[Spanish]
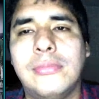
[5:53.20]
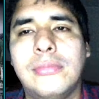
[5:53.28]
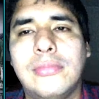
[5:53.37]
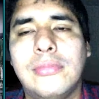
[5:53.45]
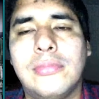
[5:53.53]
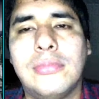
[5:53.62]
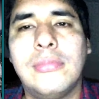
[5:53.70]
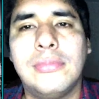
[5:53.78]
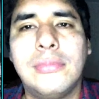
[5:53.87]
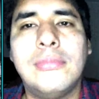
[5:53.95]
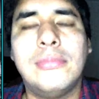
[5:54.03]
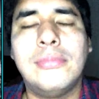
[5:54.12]
Ah, la
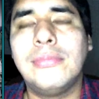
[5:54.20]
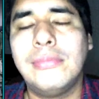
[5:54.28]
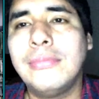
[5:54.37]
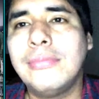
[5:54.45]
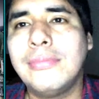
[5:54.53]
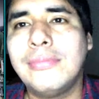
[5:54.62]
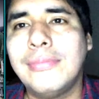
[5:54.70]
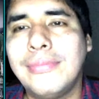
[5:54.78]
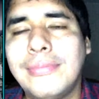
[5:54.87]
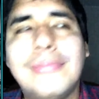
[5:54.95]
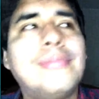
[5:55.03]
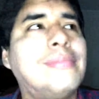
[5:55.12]
flor de papa es,
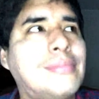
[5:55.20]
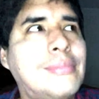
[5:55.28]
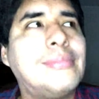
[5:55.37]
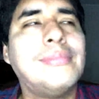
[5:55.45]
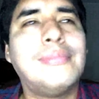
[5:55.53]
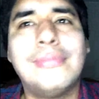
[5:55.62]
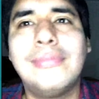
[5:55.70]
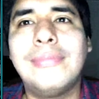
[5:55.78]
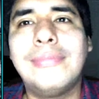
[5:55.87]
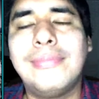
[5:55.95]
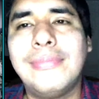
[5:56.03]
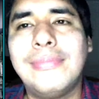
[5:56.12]
es